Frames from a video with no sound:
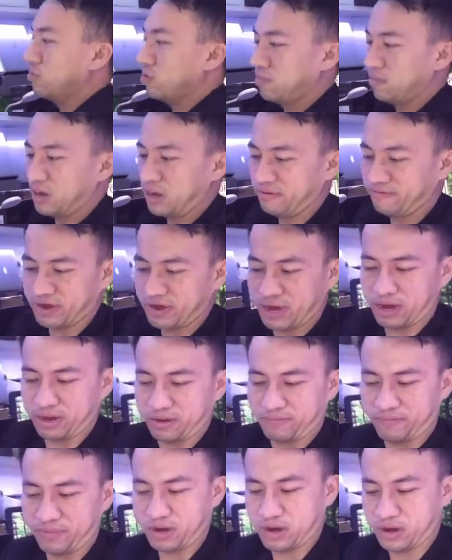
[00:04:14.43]
tôi mới về,
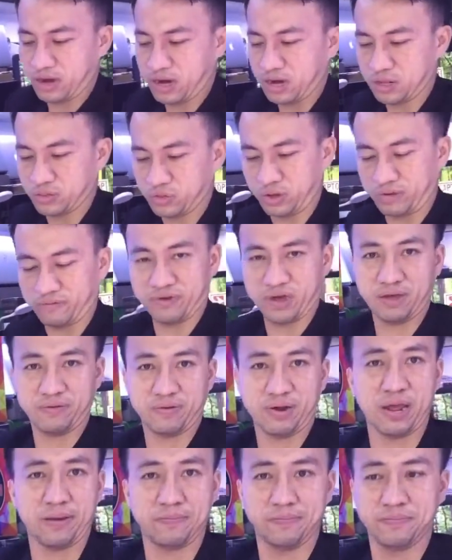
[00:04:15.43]
nó rất là tuyệt vời
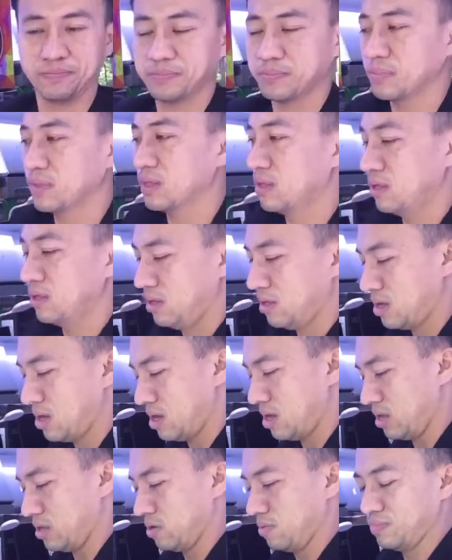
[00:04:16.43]
và đẹp.
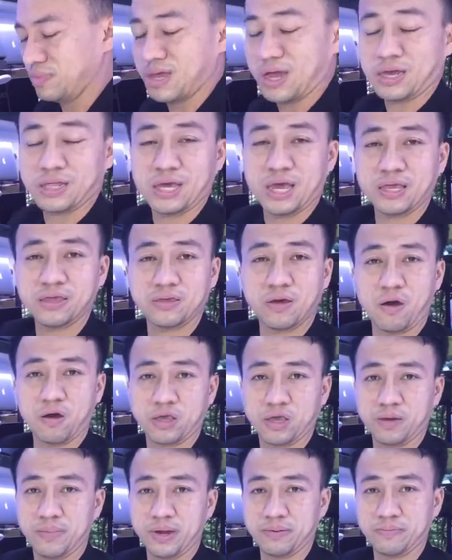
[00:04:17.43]
À, chúng ta có thể
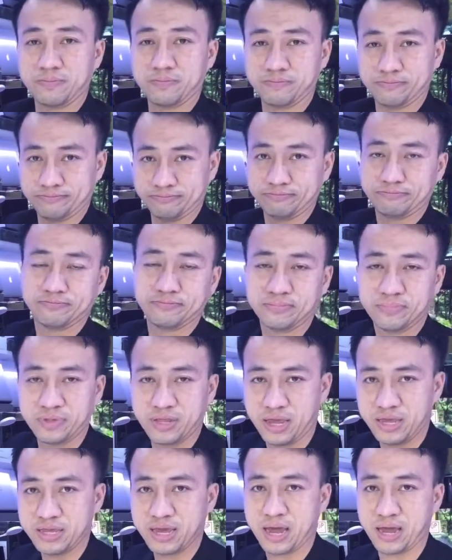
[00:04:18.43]
chọn cho mình
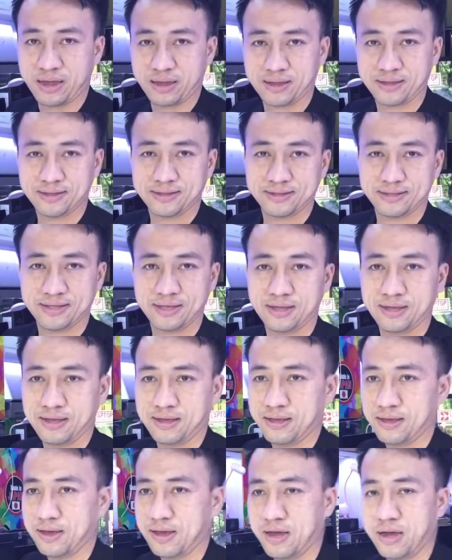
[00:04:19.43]
dễ dàng.
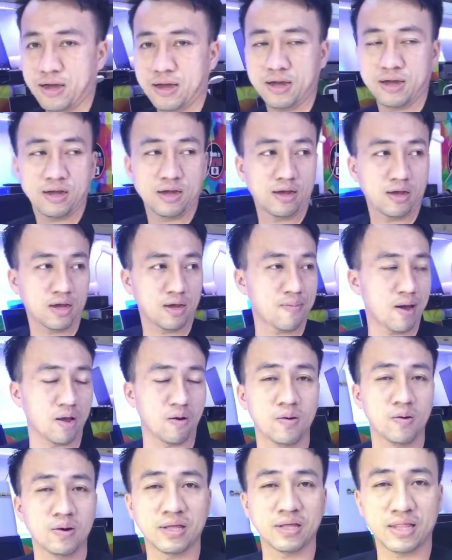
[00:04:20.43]
À, các bạn
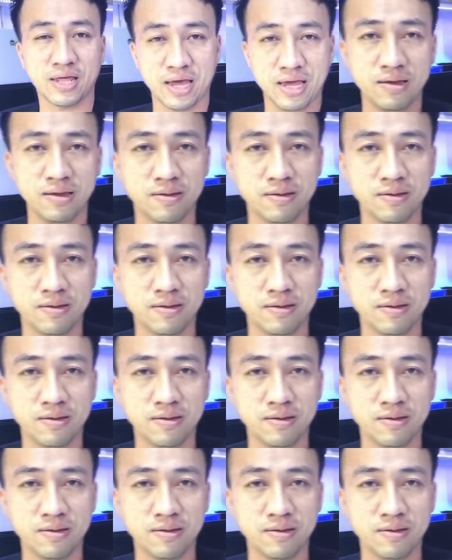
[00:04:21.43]
cũng có thể thấy